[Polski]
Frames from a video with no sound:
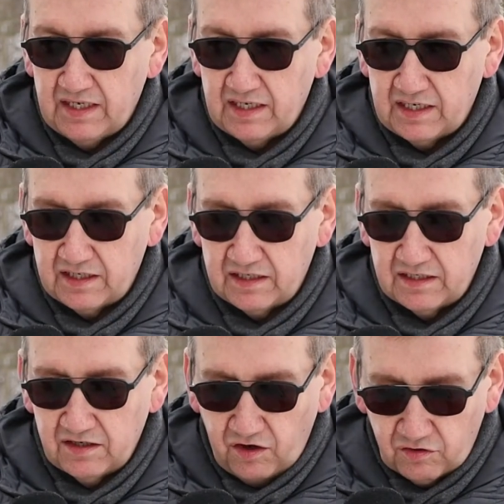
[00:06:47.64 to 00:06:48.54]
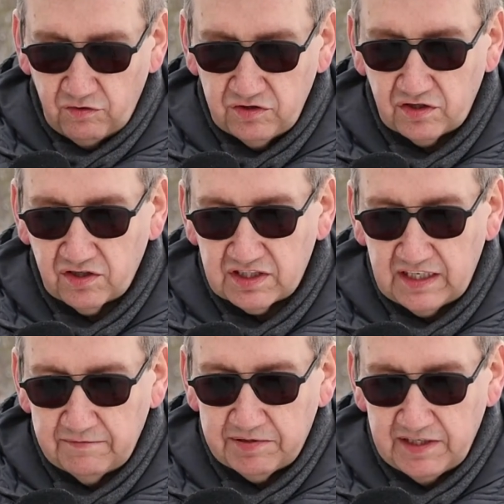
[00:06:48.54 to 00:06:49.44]
y,
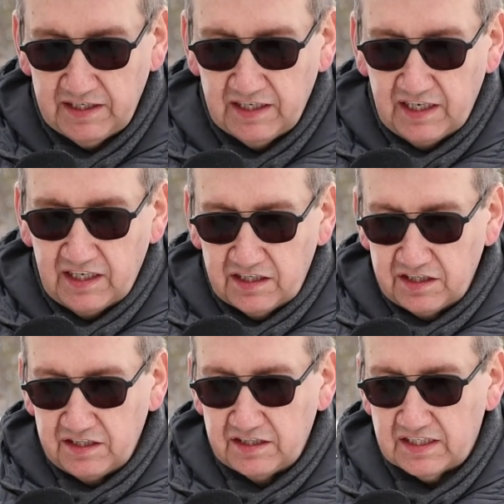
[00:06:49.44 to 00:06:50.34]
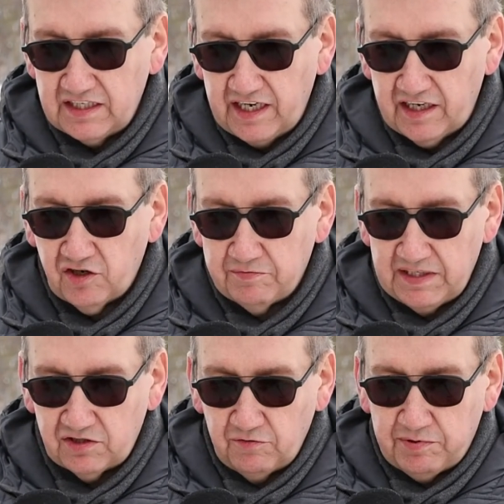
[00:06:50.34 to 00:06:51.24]
ogólnodostępny i z niego
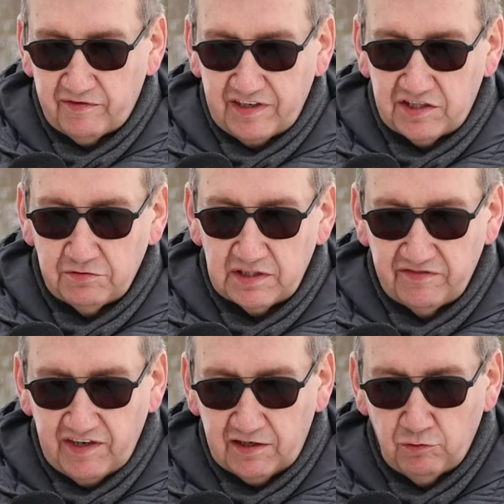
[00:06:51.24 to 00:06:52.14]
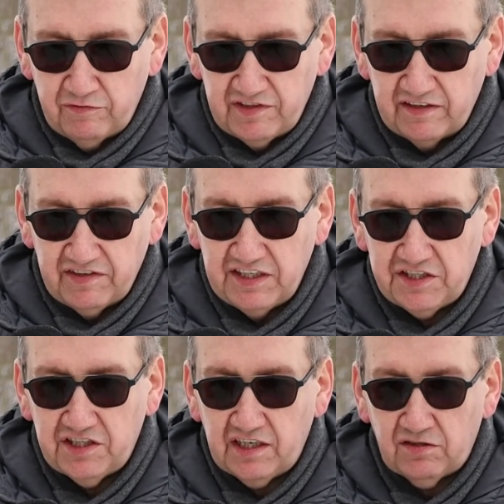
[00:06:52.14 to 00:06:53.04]
będą prowadziły dwa główne
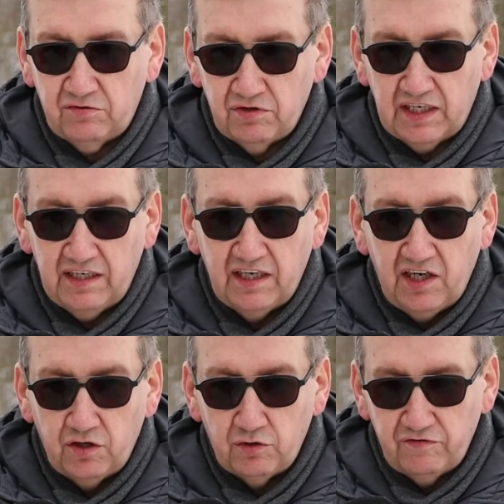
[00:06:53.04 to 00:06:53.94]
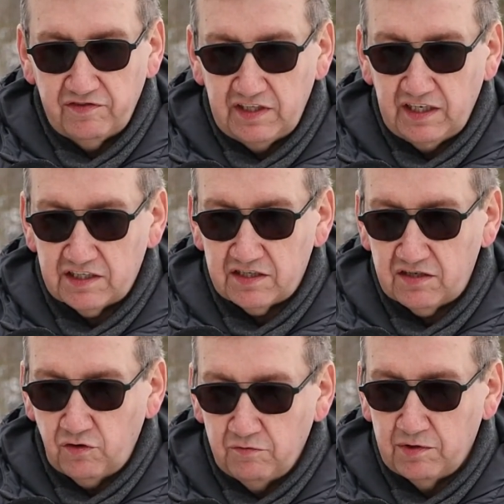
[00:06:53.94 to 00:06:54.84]
wejścia, które
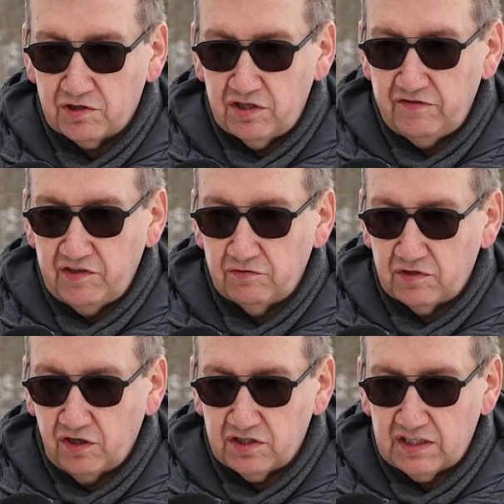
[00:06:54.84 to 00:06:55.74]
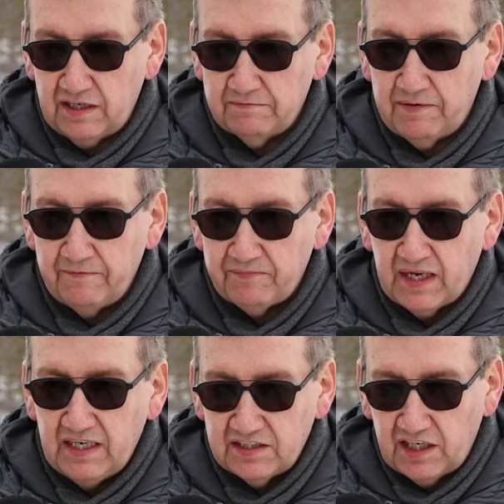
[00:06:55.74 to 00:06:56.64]
również umożliwią dostęp
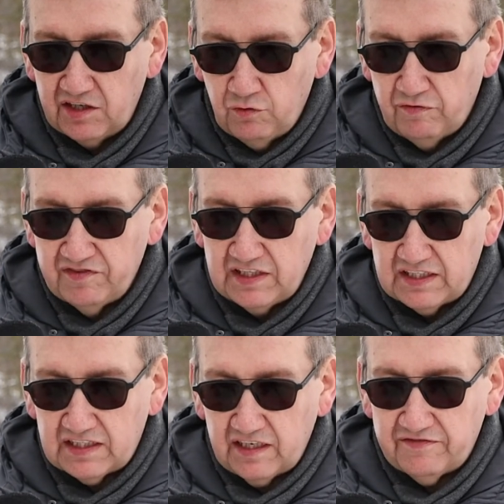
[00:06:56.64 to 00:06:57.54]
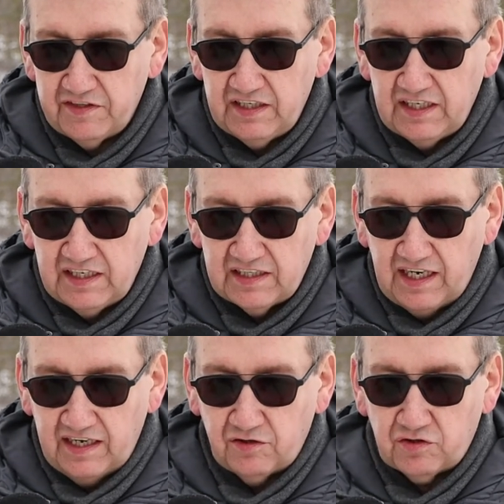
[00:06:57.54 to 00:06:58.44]
tej głównej strefy
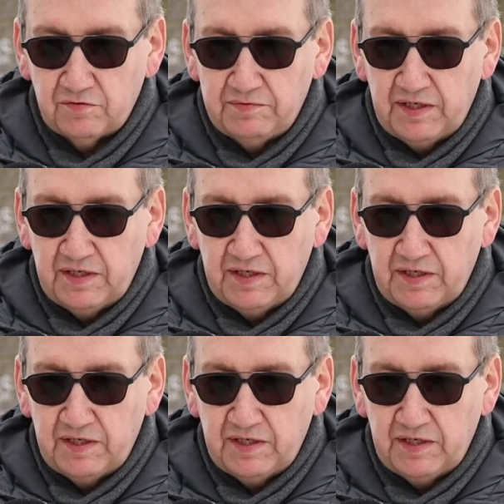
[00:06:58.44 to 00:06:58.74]
dla osób